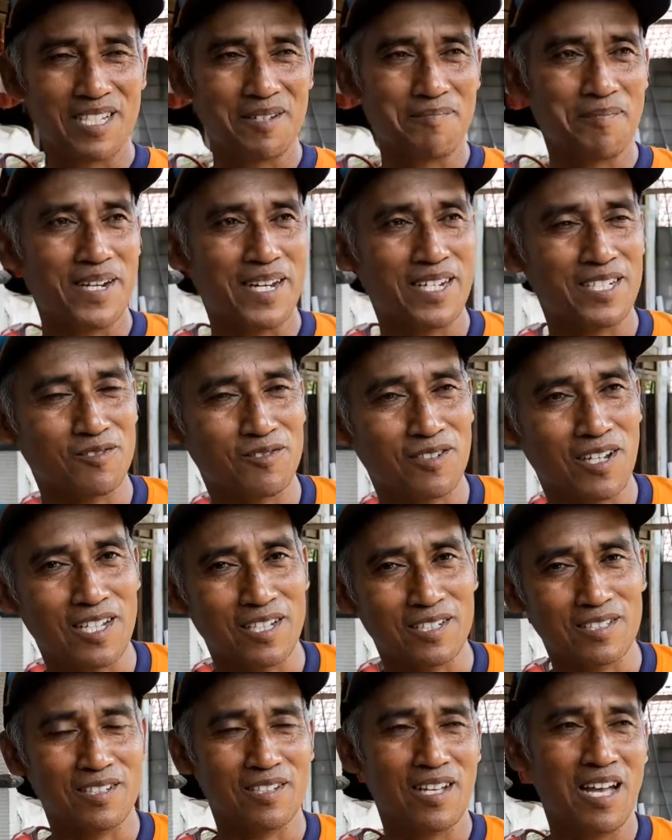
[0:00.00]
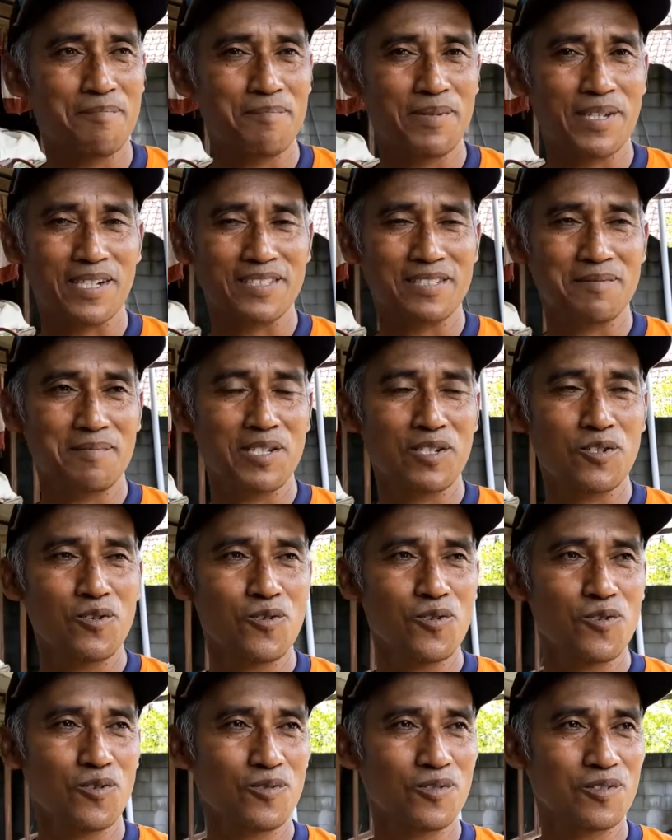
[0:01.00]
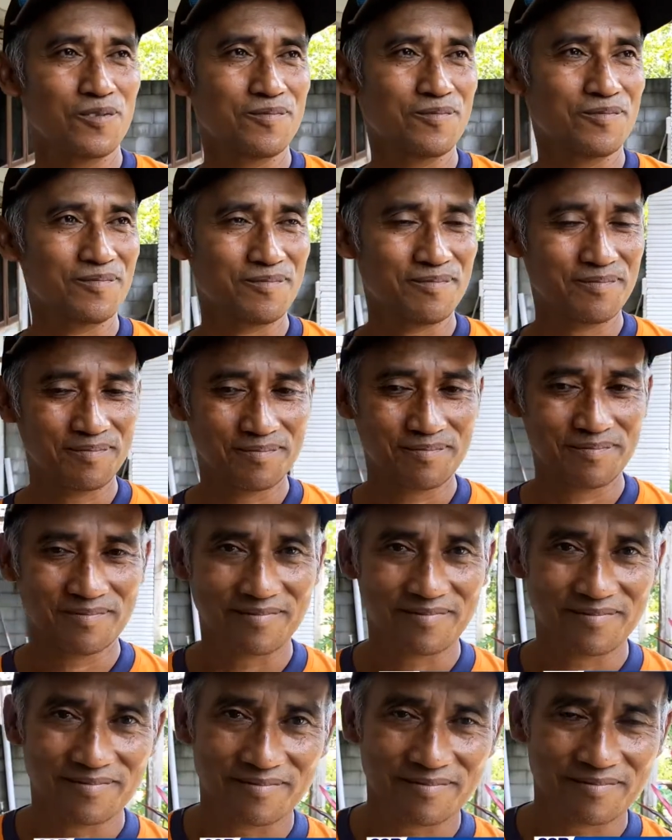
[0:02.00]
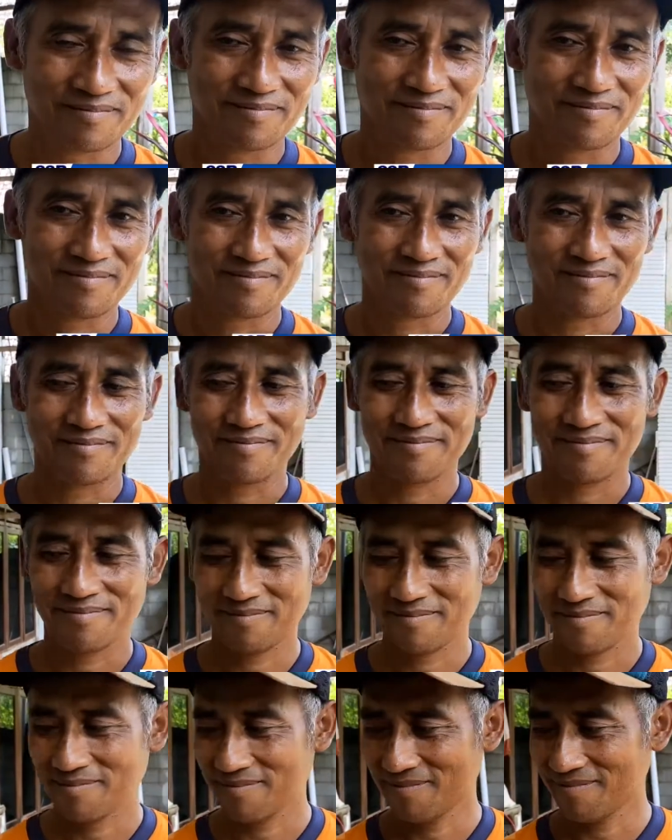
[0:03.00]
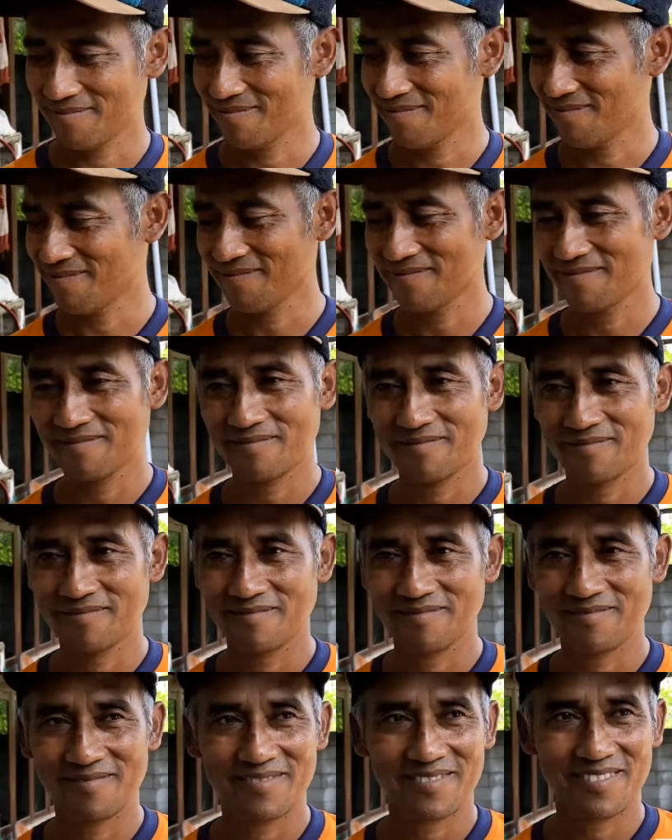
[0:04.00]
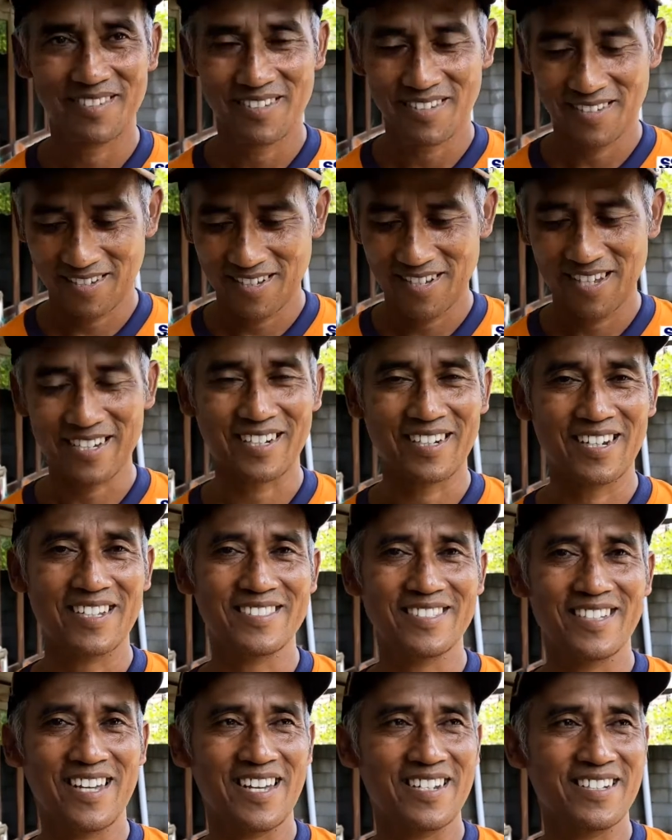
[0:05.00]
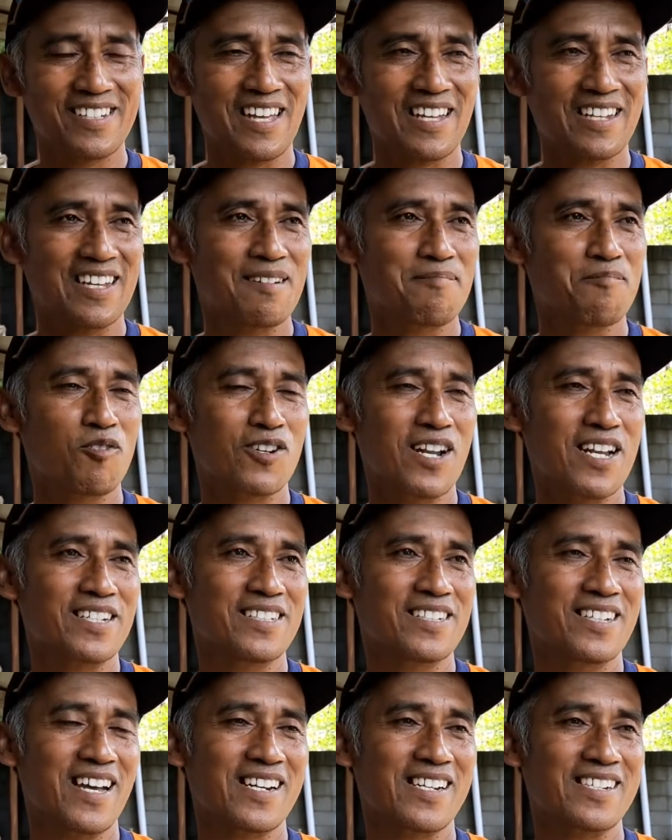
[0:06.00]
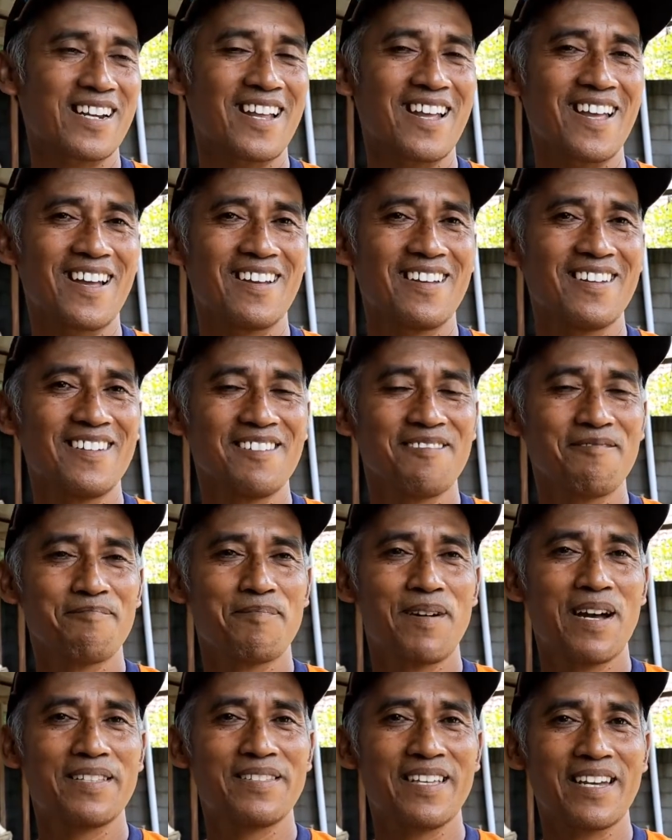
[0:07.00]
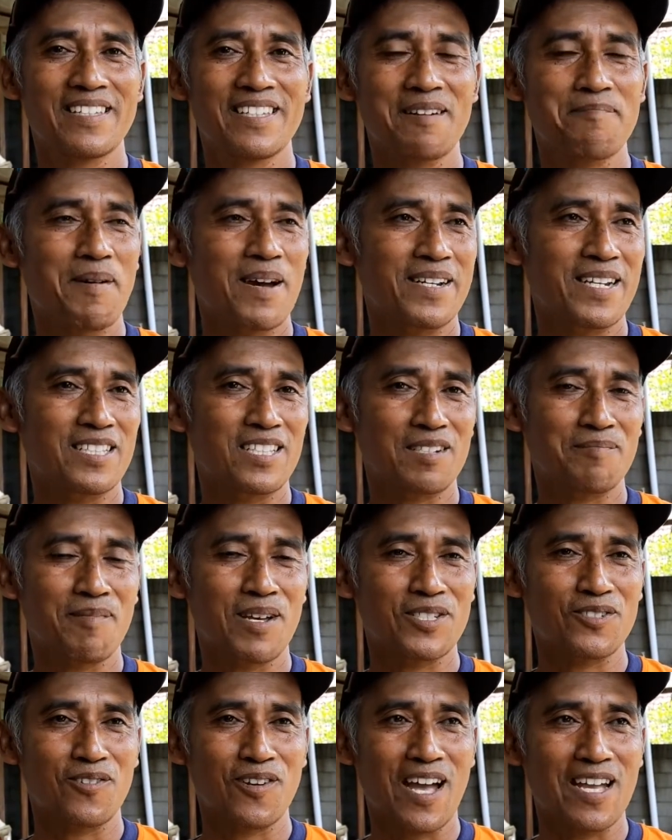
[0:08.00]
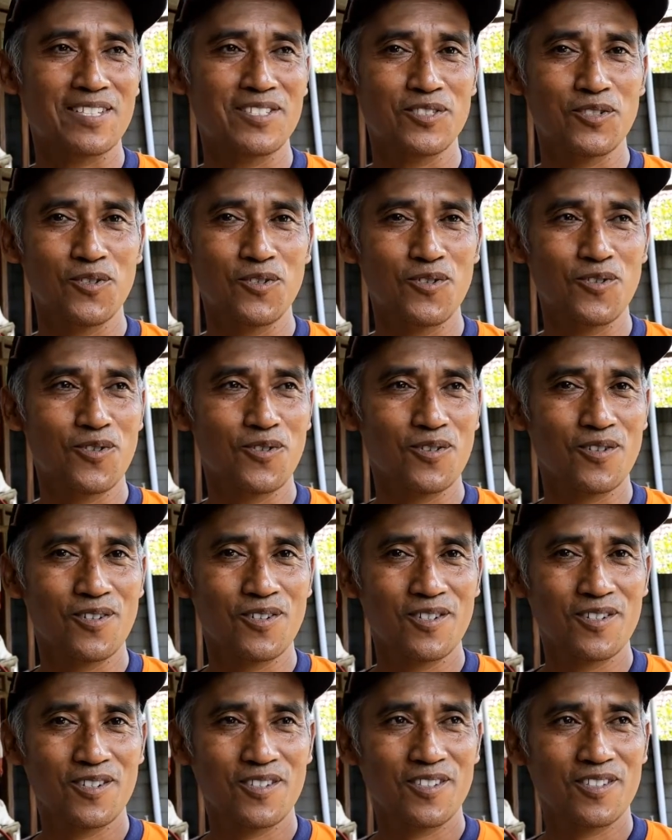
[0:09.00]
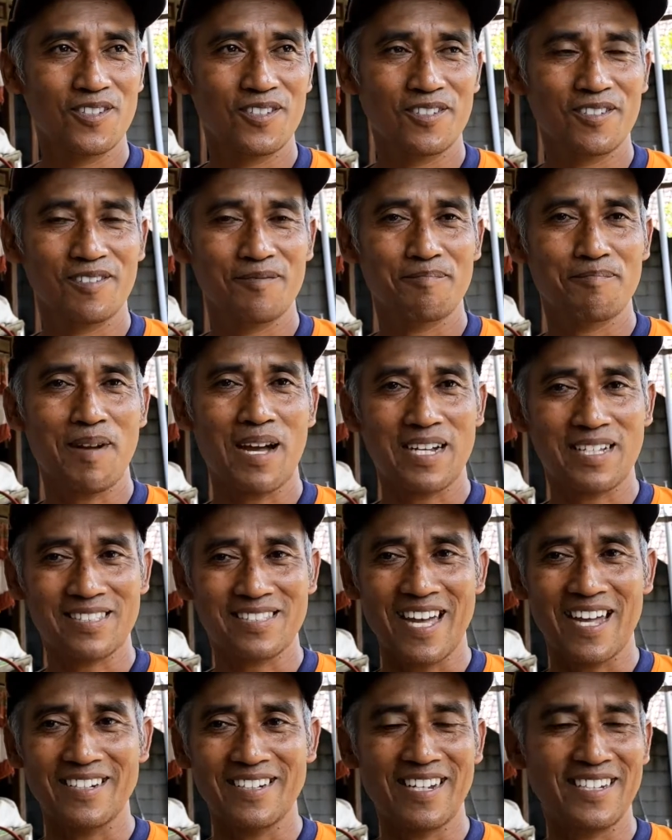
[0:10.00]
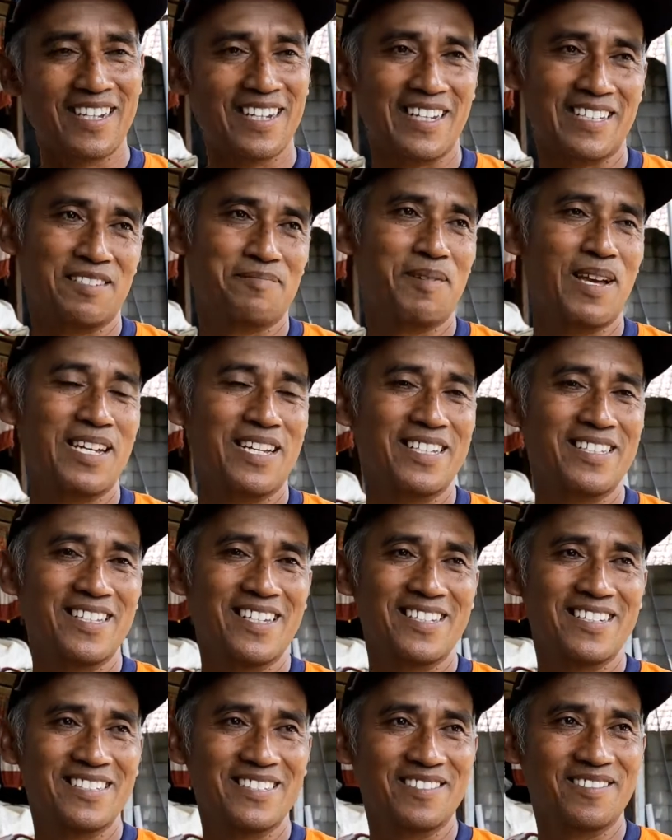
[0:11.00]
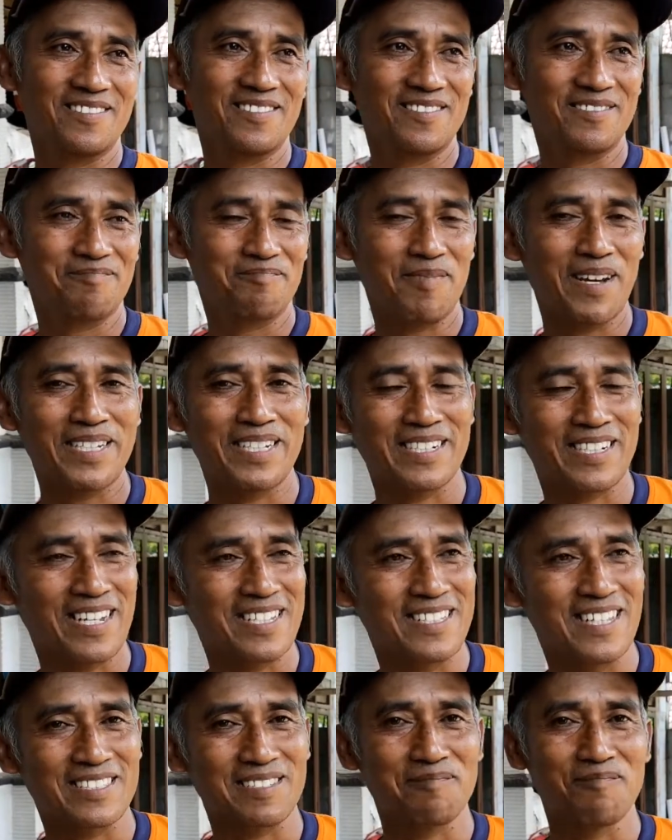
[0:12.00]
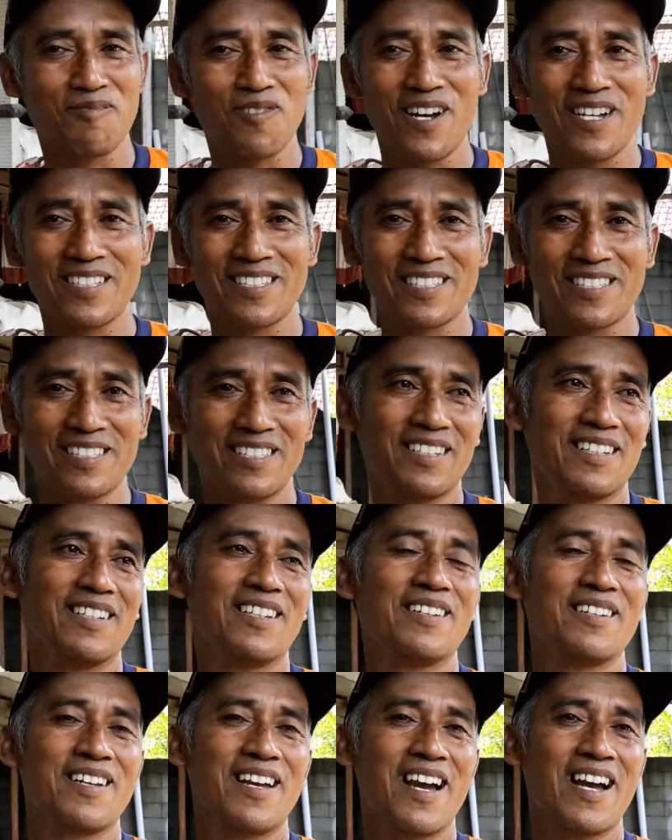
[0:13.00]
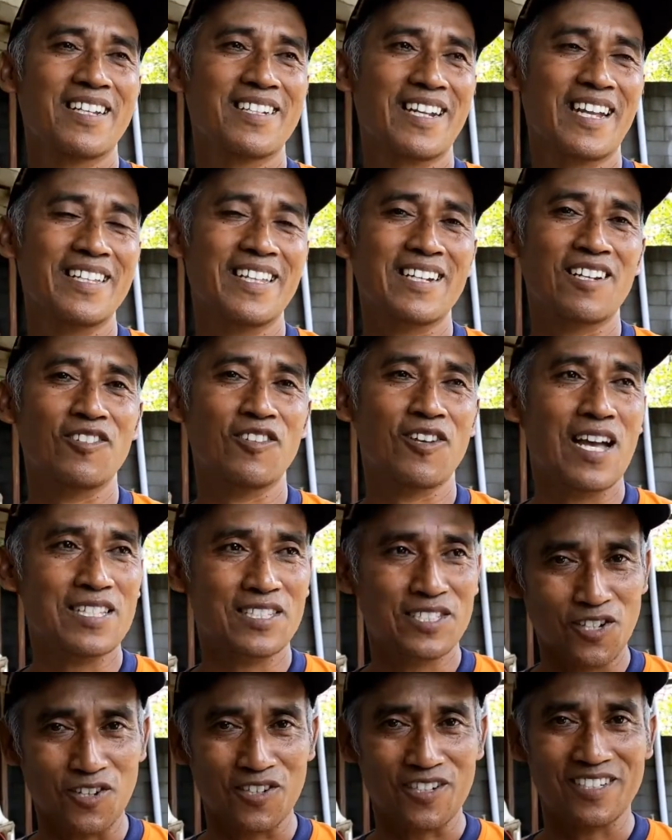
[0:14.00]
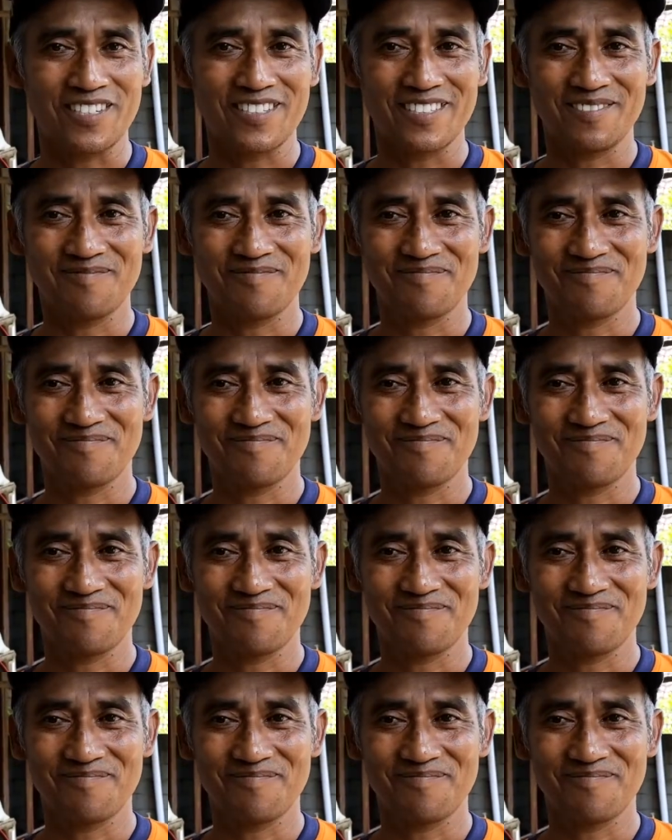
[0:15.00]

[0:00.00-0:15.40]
Sebenarnya sudah hampir seminggu. Hampir seminggu. Terus di pasaran gimana Pak harganya? Harganya ini agak murah nih karena banyak yang panen termasuk Nganjuk, Magetan dan lain sebagainya. Panen raya. Panen raya semua. Jadi harganya rada anjlok nih.